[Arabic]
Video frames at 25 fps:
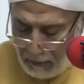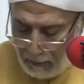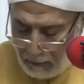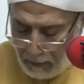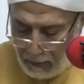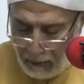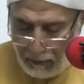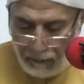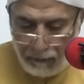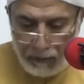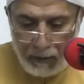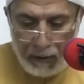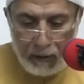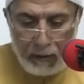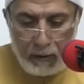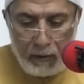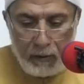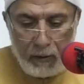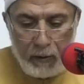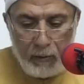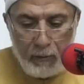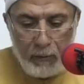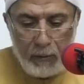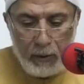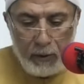ونفعنا
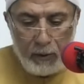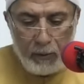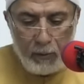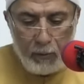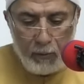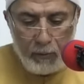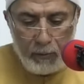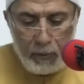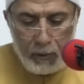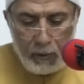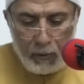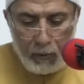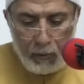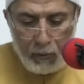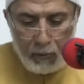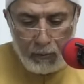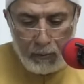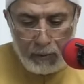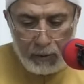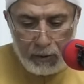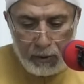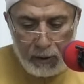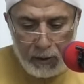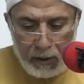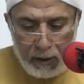الله بعلومه وعلوم
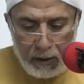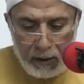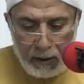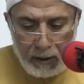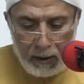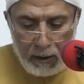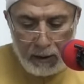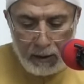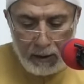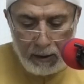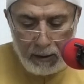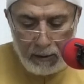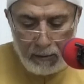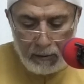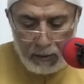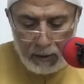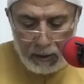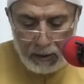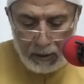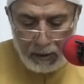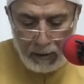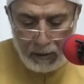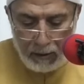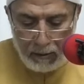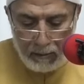مشايخه
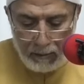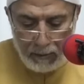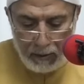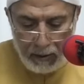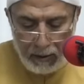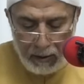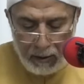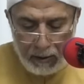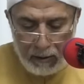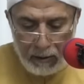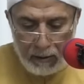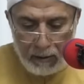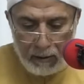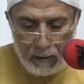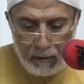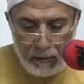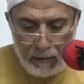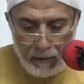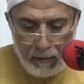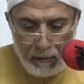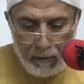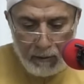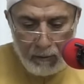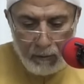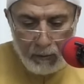وتلامذته
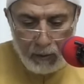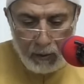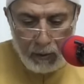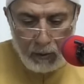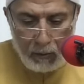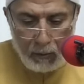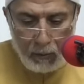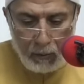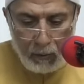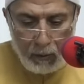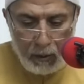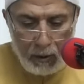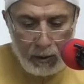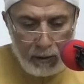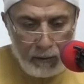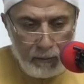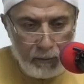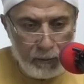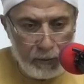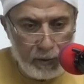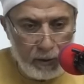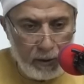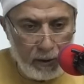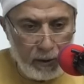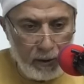وقراء
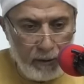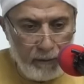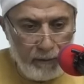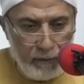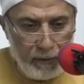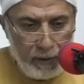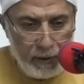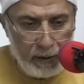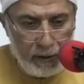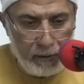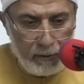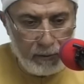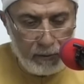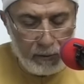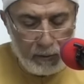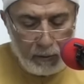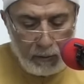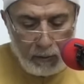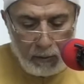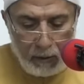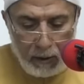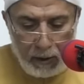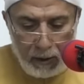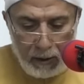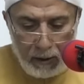مصنفاته
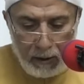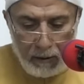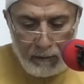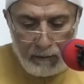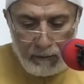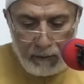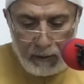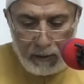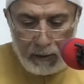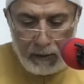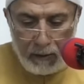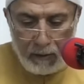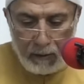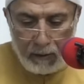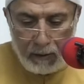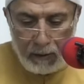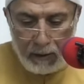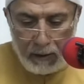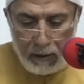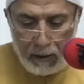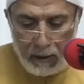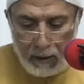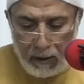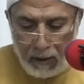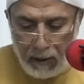وشراحها في
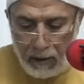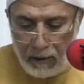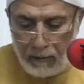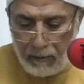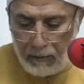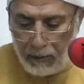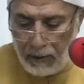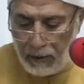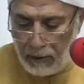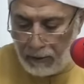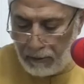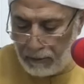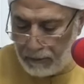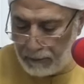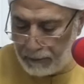الدارين آمين